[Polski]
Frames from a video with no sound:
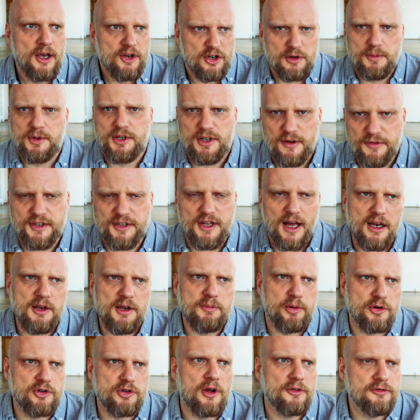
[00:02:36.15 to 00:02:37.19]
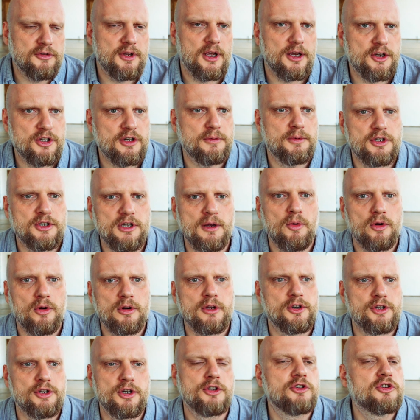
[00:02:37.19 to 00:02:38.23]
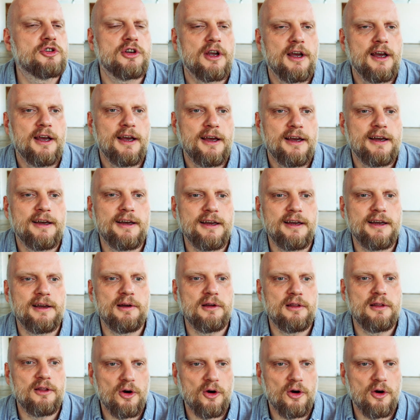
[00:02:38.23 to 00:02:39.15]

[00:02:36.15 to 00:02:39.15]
żebyście wstali porządnie i żebyście mogli żyć yy,